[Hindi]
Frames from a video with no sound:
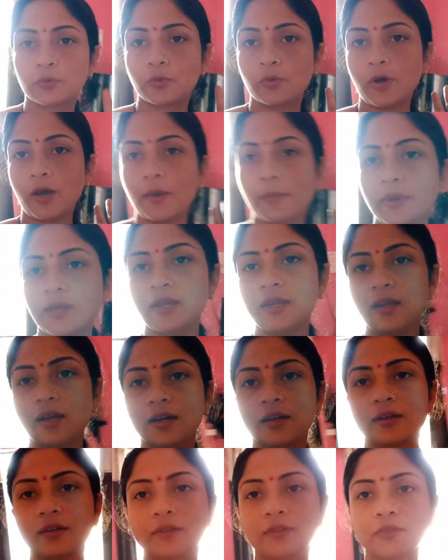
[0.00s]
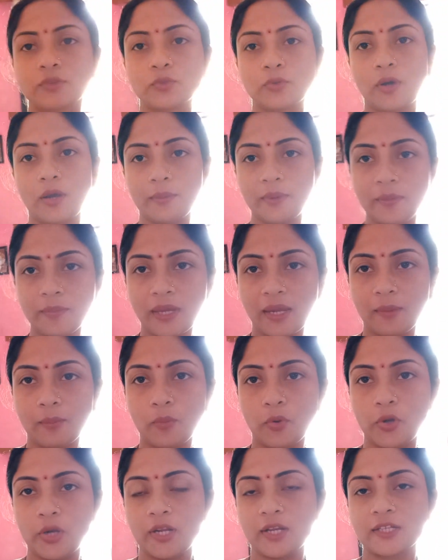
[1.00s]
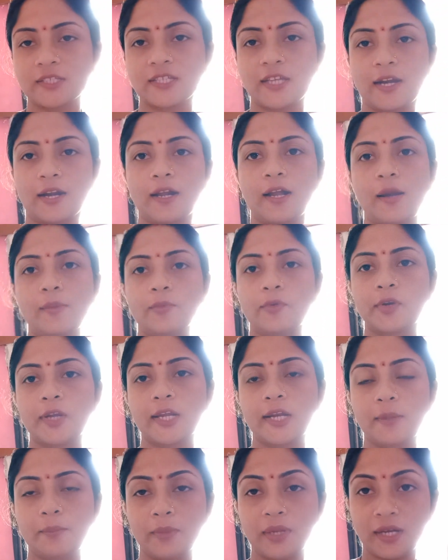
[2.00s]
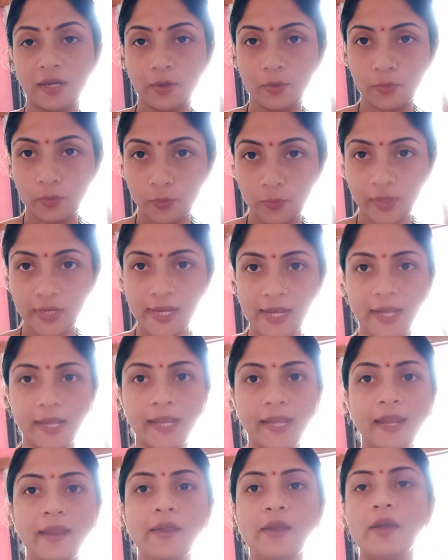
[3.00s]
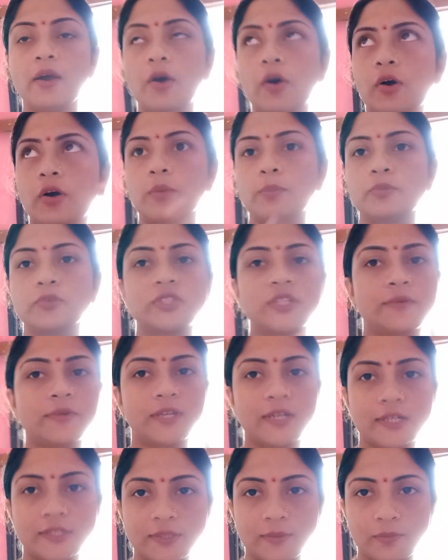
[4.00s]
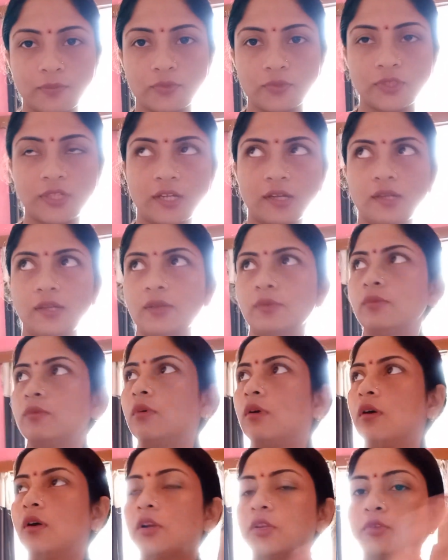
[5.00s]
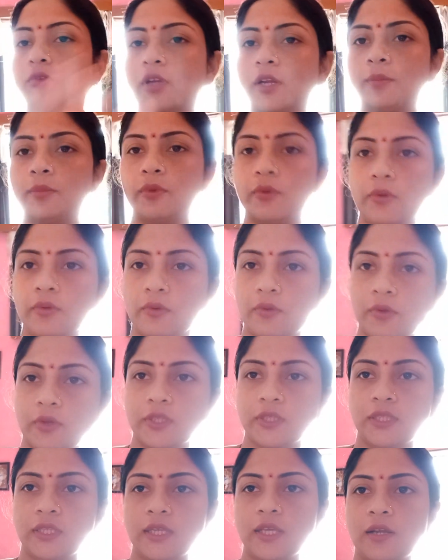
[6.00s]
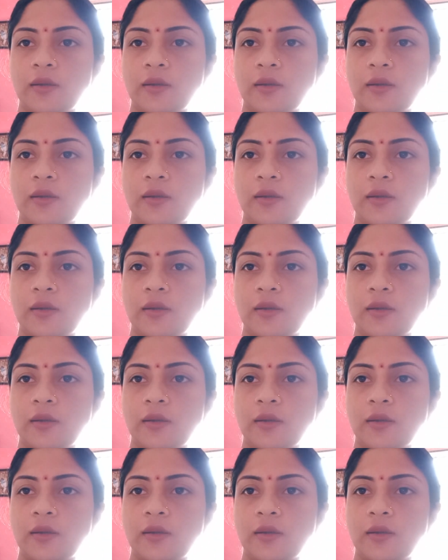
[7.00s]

तो अभी तो अभी मैं मॉर्निंग का सारा काम वगैरह मेरा हो गया है और पूजा वगैरह सब कुछ कर ली हूँ और थोड़ा बहुत ये